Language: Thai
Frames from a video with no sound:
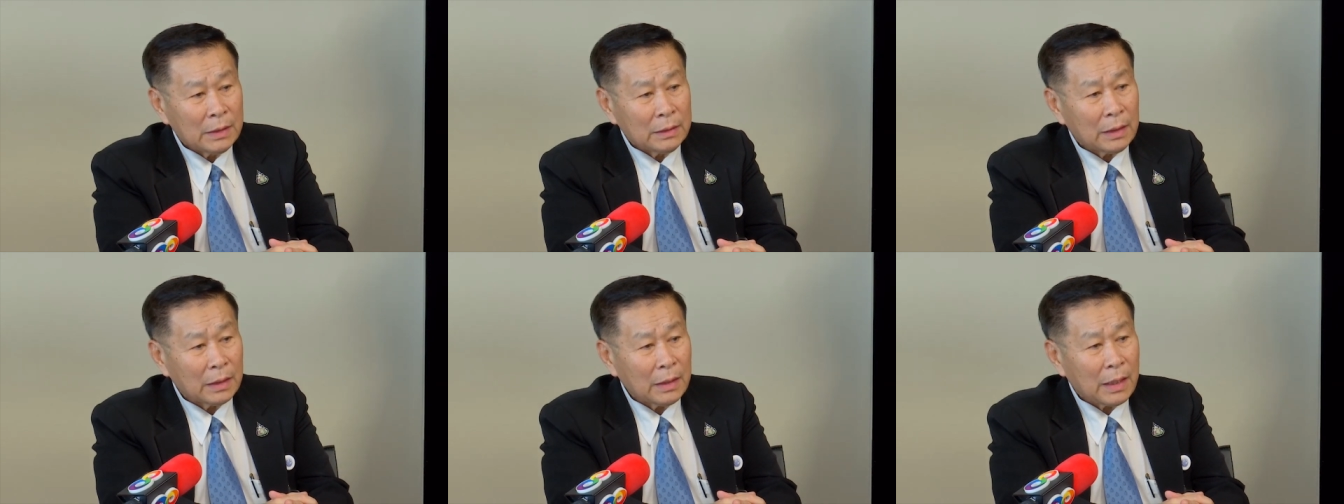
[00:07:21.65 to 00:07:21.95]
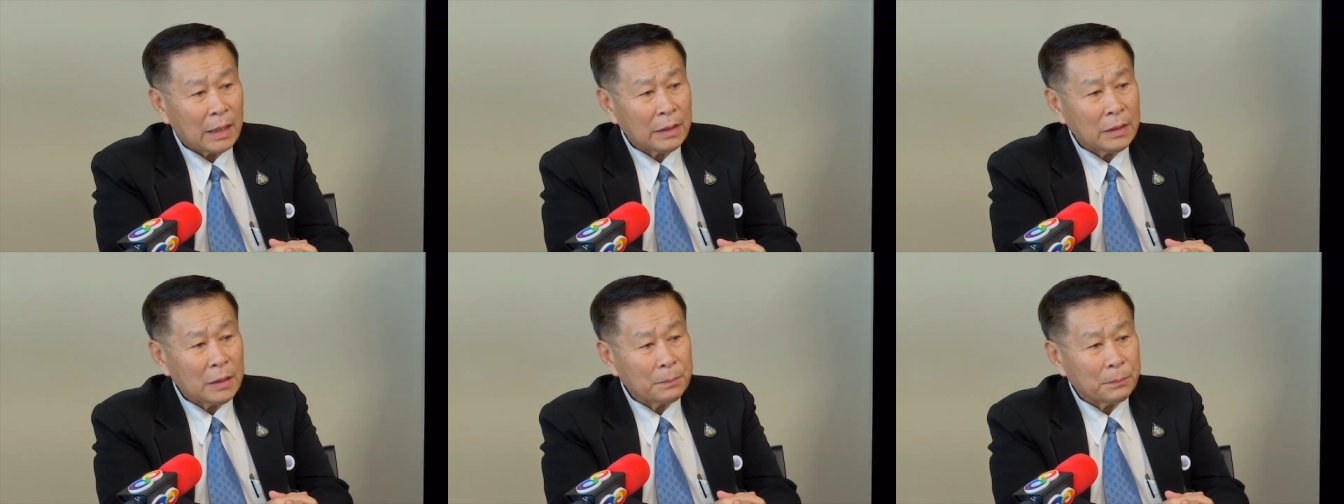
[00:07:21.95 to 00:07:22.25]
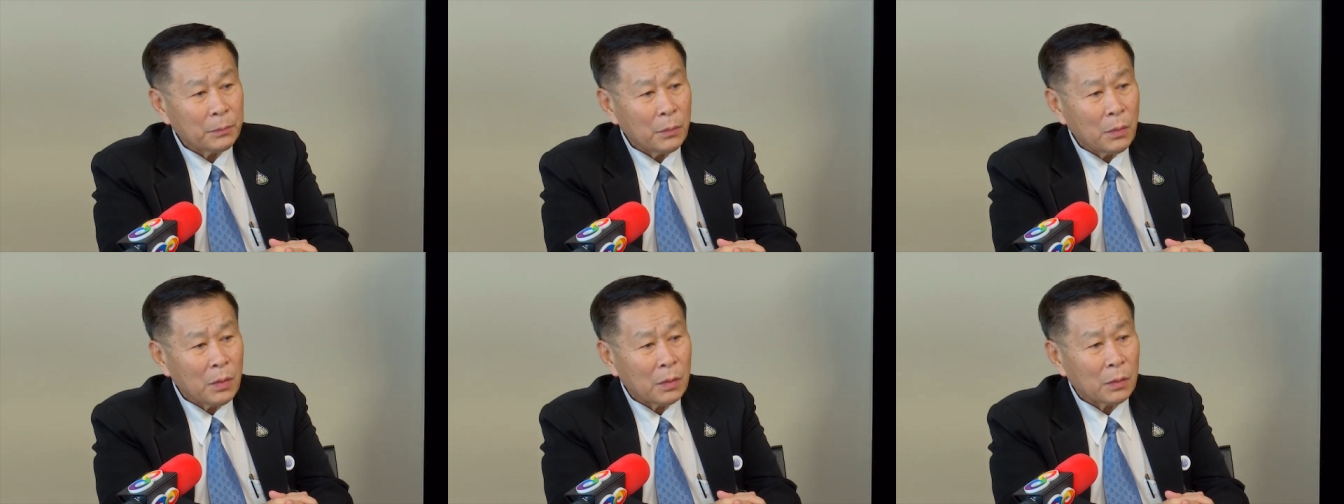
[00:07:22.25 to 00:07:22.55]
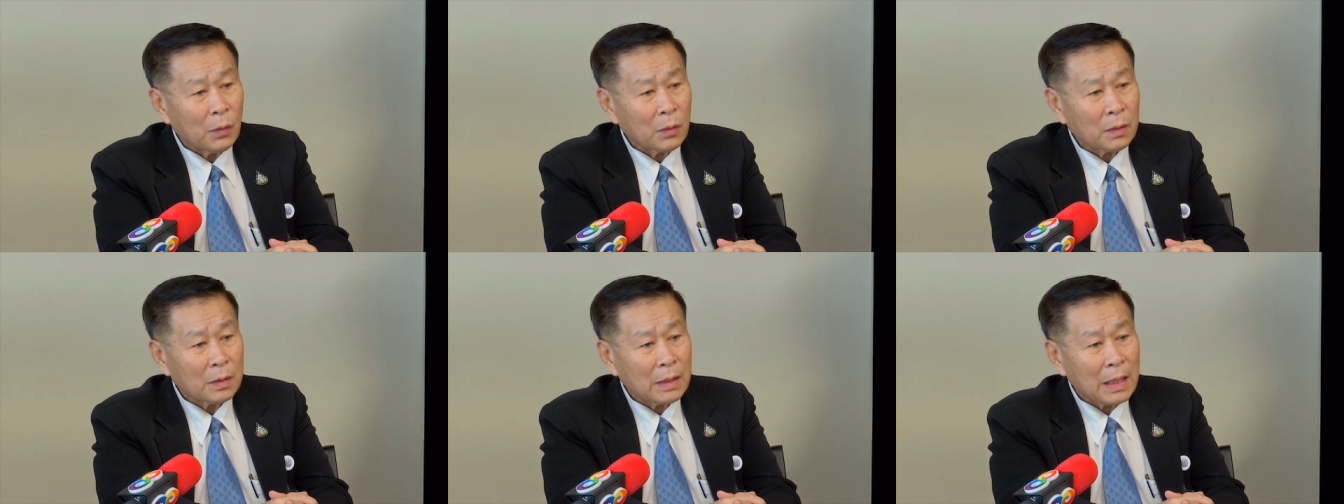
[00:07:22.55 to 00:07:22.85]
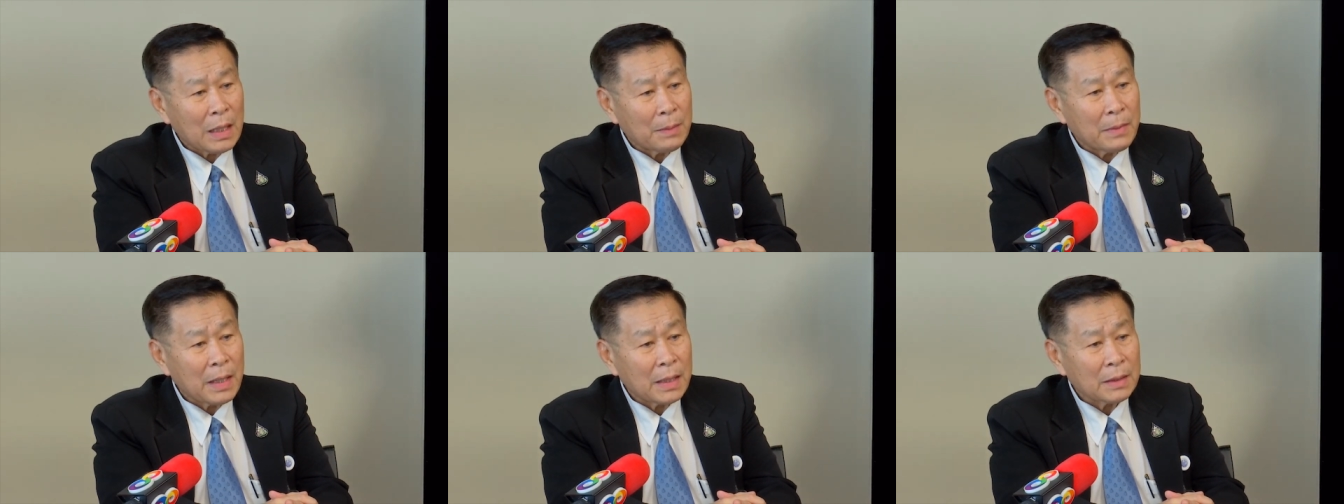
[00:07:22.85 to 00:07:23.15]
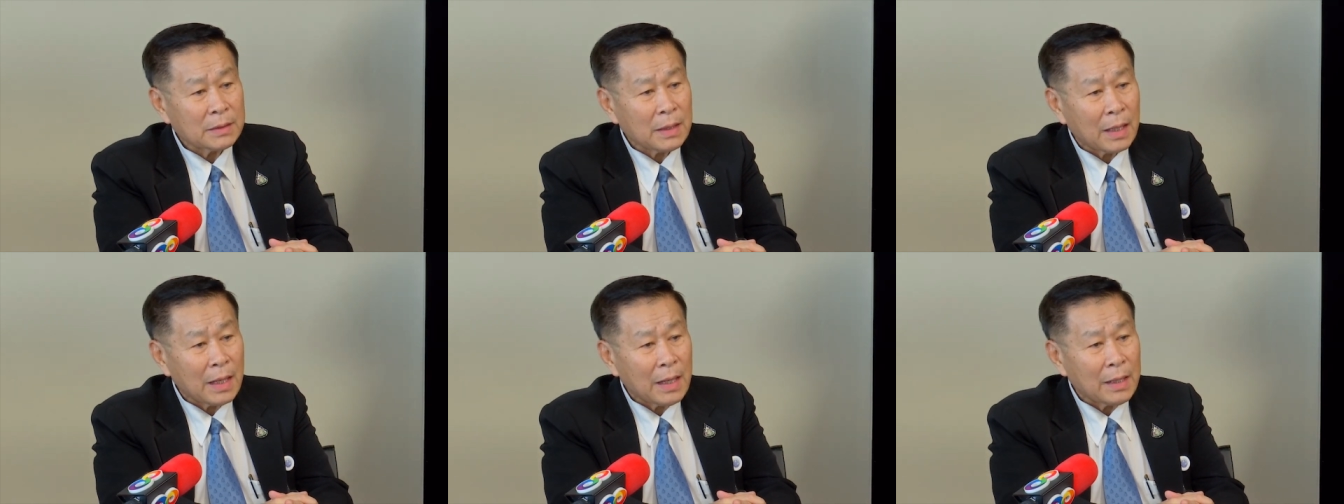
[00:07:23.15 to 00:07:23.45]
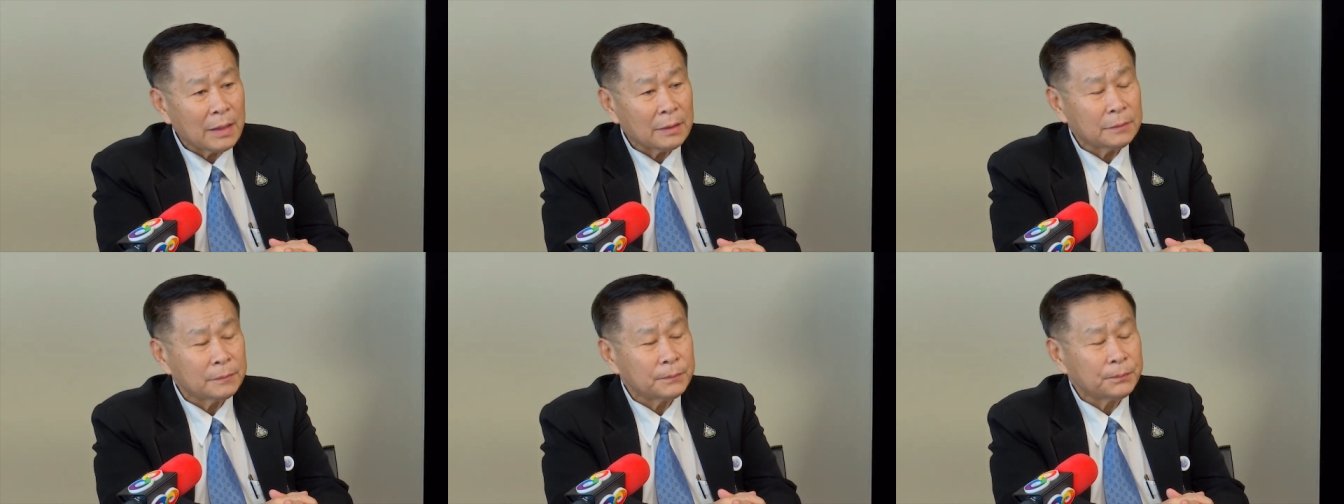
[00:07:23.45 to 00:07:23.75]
ทั้งหลายทั้งปวง รถปลามาช้าง